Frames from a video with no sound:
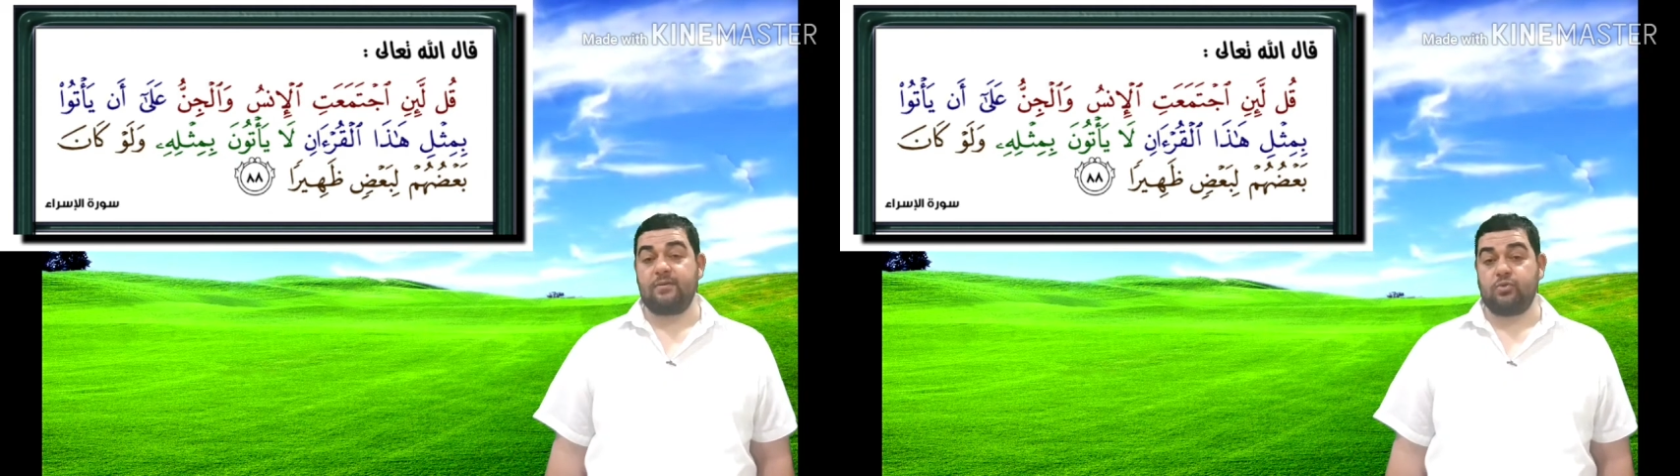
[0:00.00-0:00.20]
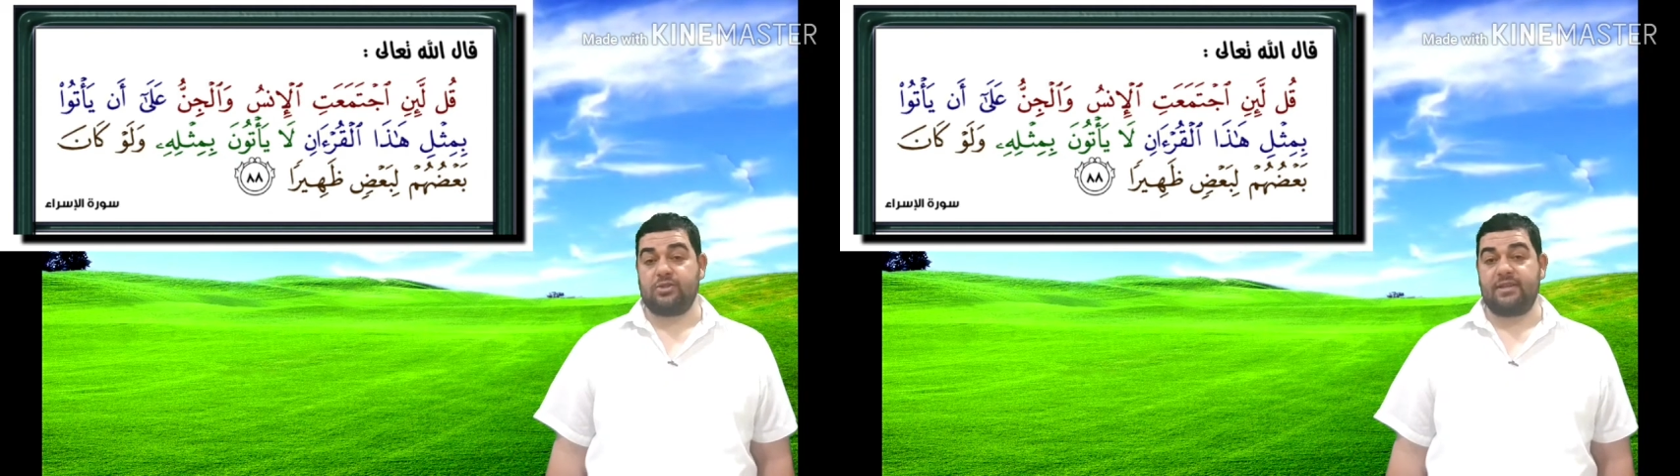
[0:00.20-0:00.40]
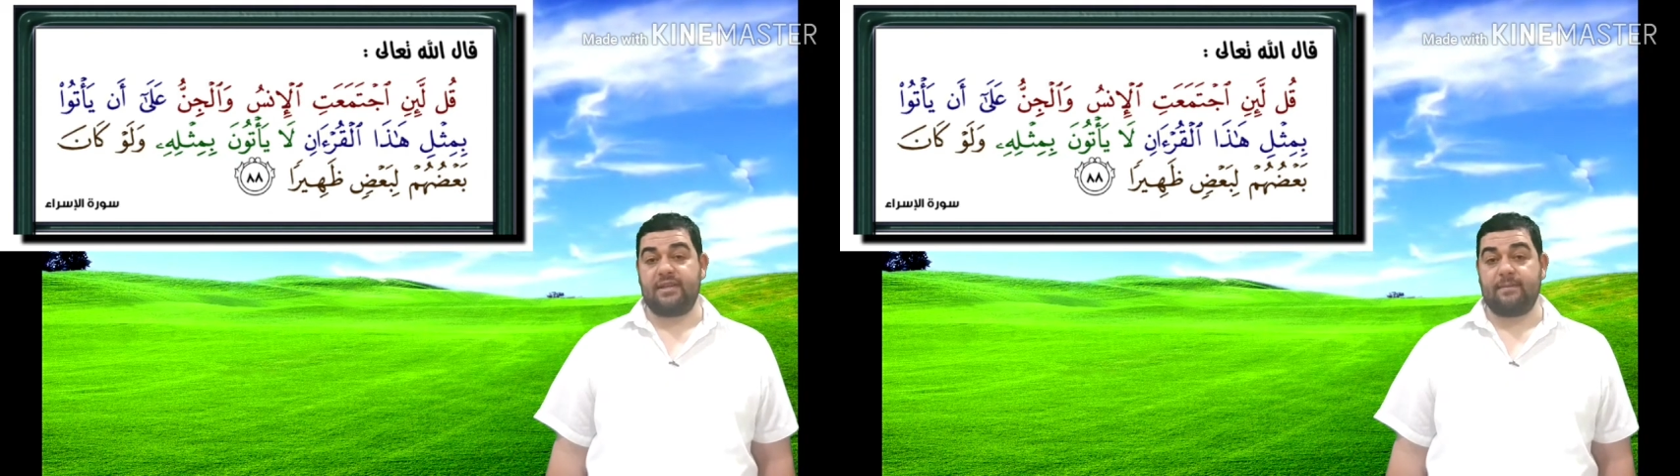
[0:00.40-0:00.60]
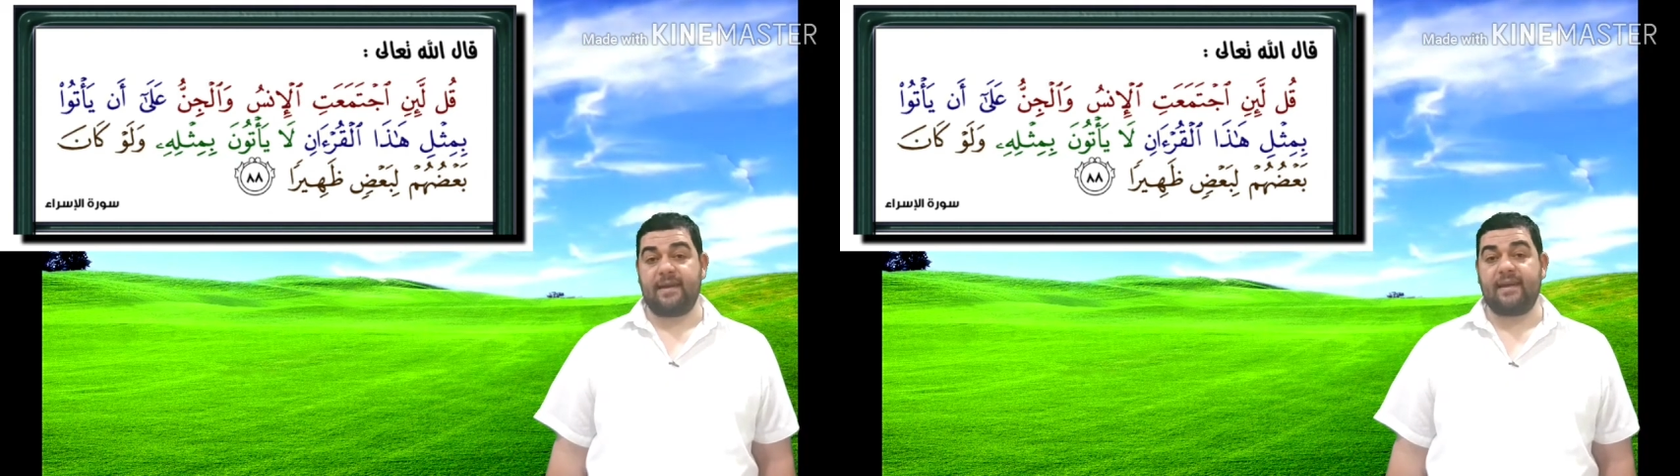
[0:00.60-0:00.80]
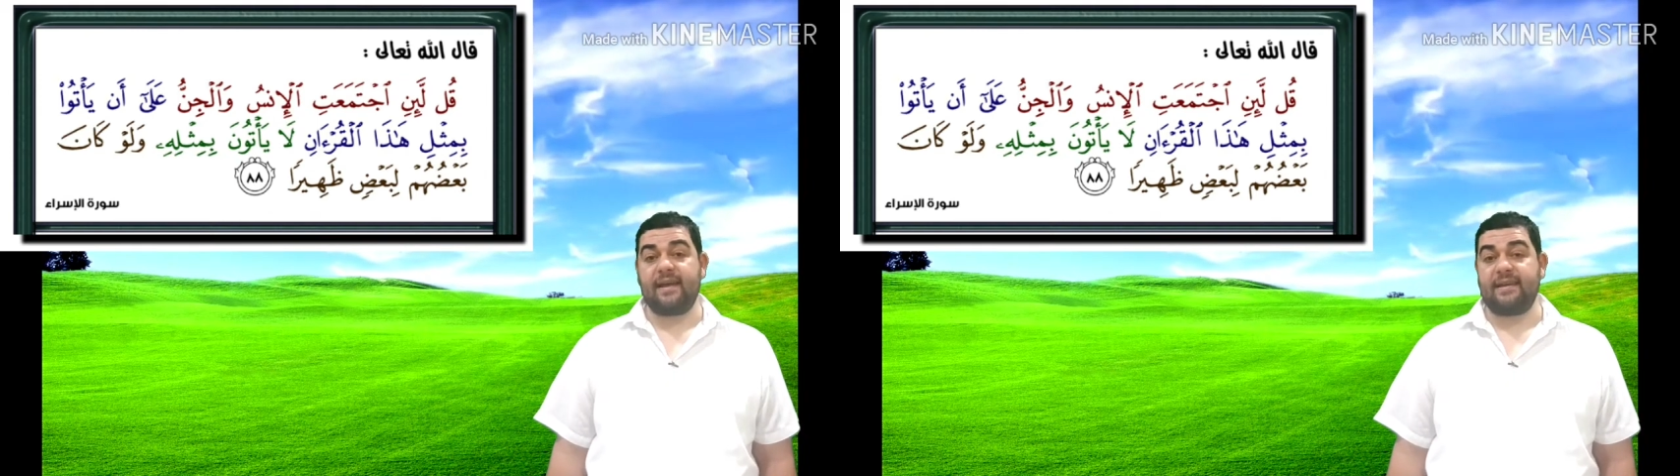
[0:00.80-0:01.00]
لمشركي
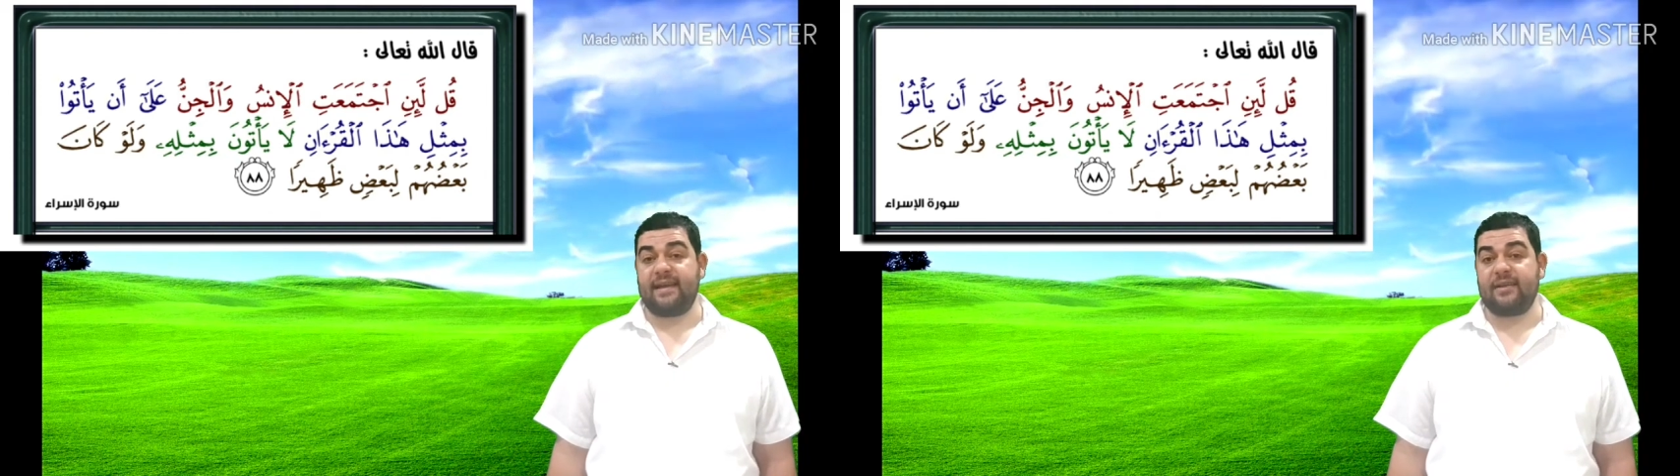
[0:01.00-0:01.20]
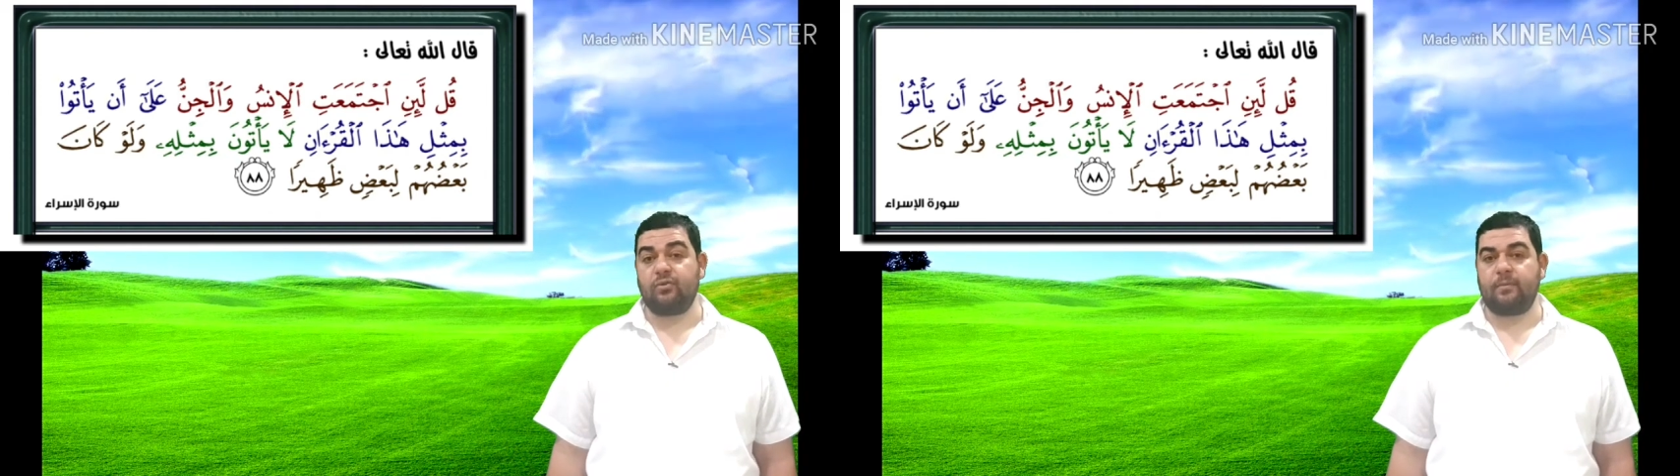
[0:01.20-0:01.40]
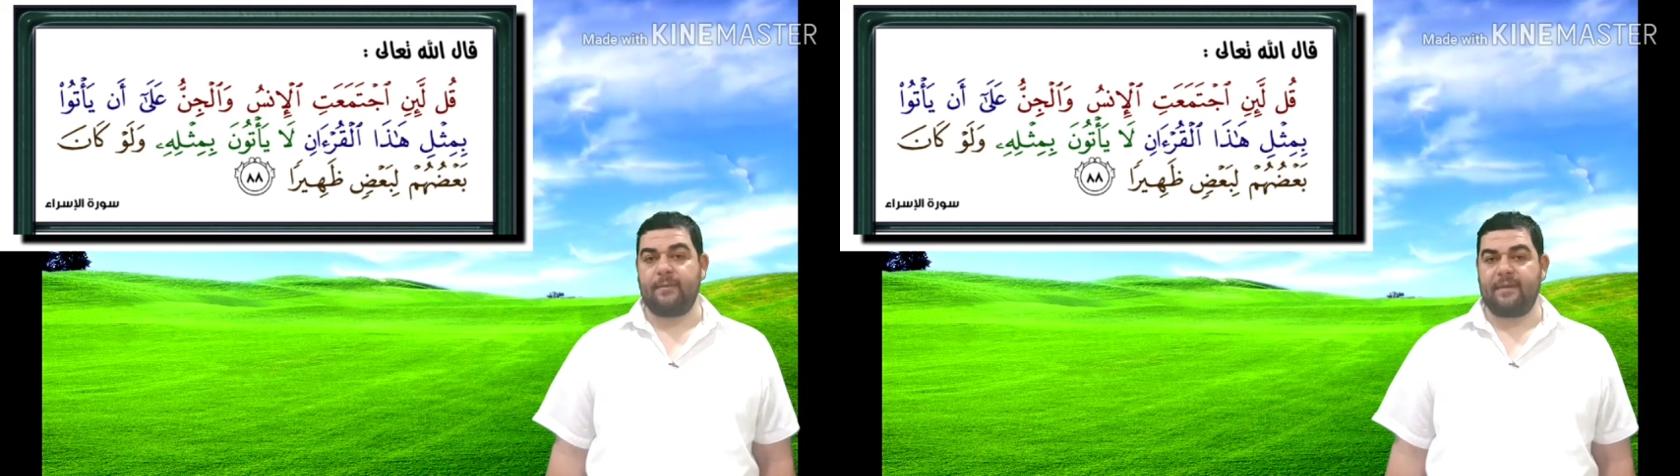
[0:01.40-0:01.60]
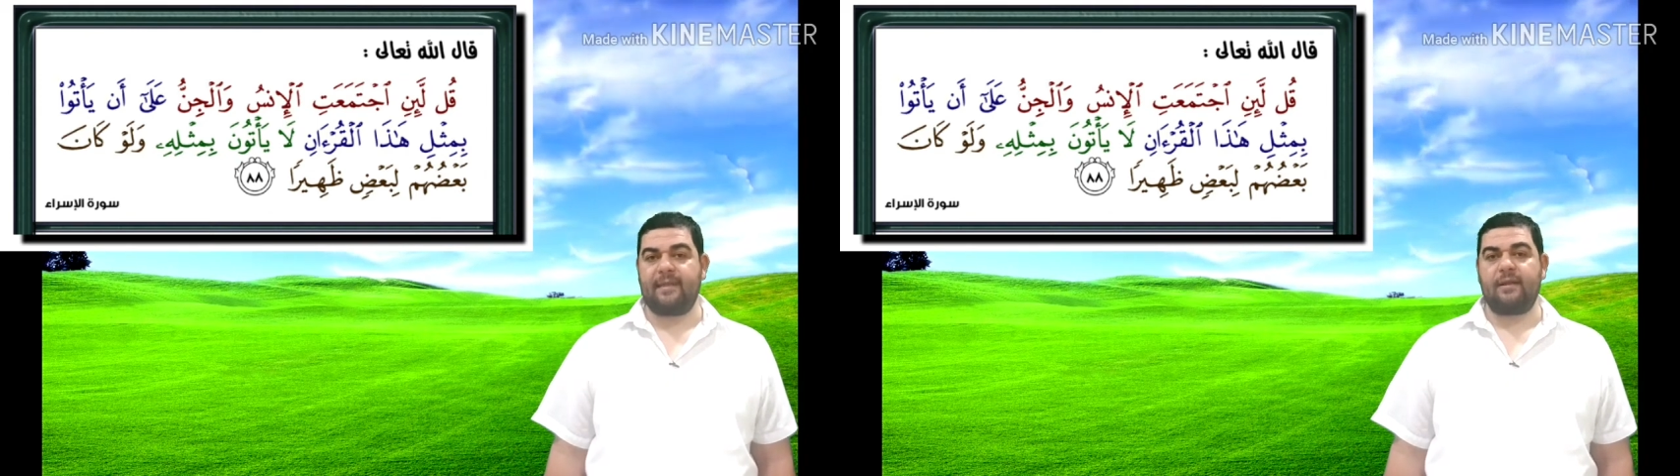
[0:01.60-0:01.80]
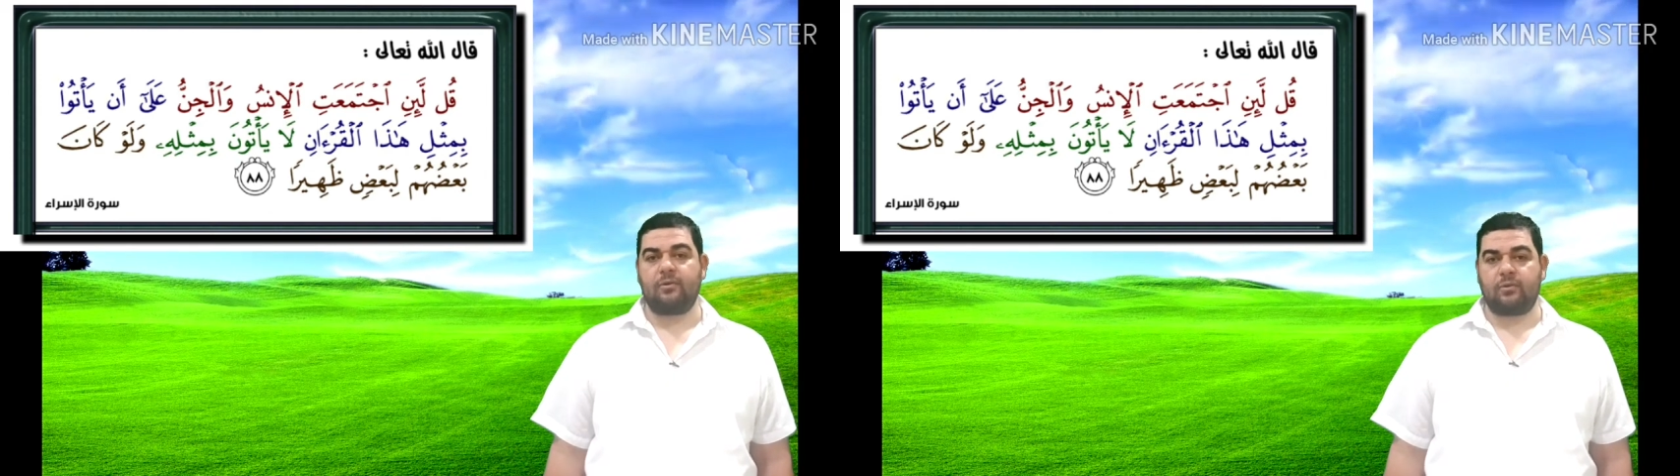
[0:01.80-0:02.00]
مكة أن يأتوا
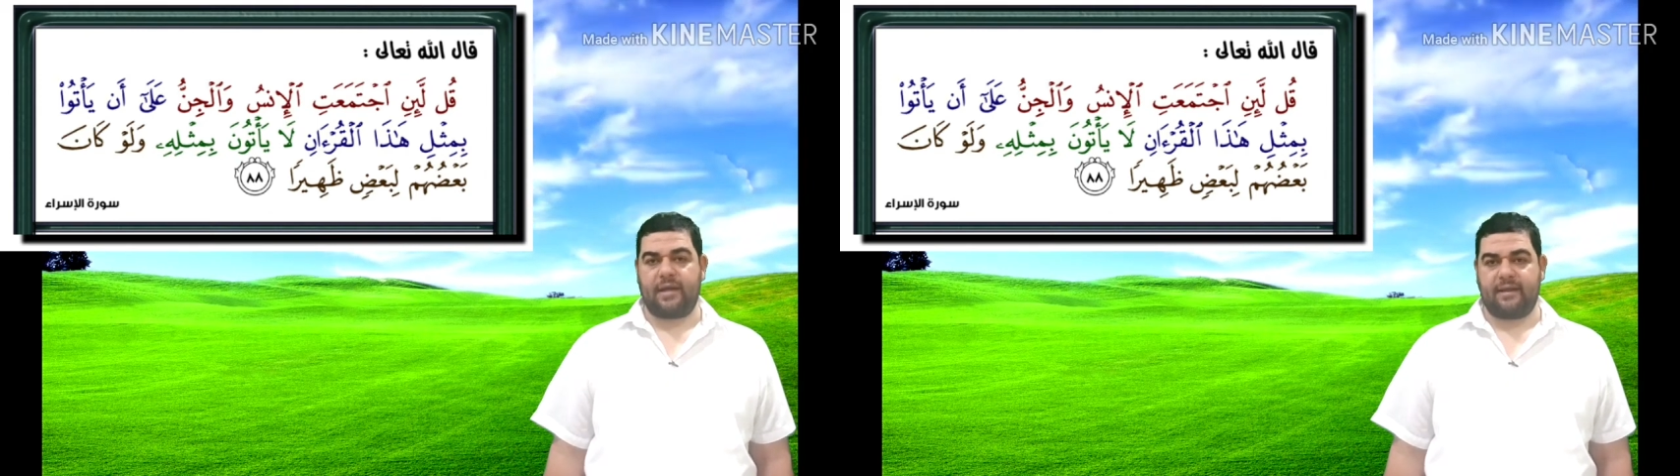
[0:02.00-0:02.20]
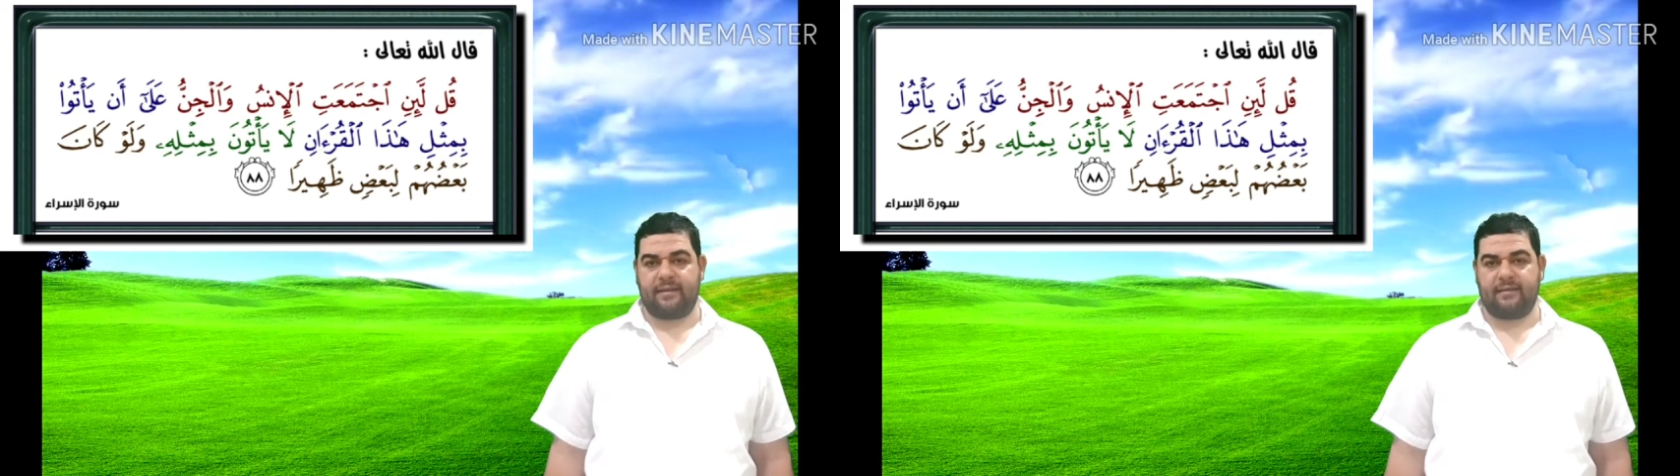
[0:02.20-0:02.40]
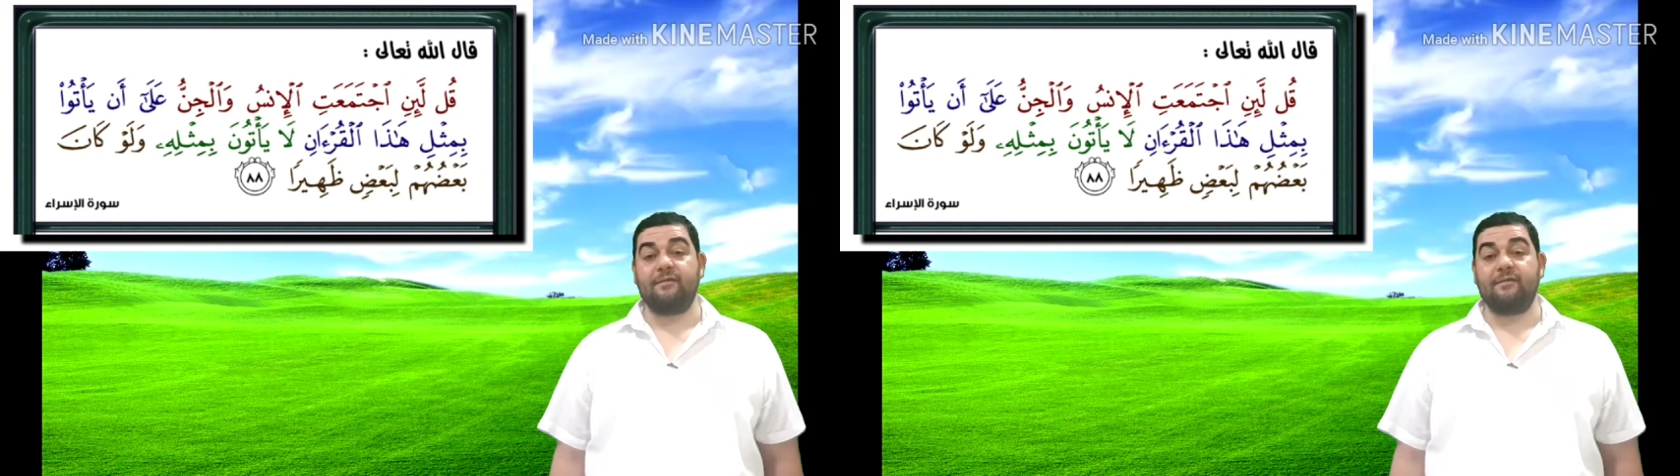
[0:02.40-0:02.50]
بمثل القرآن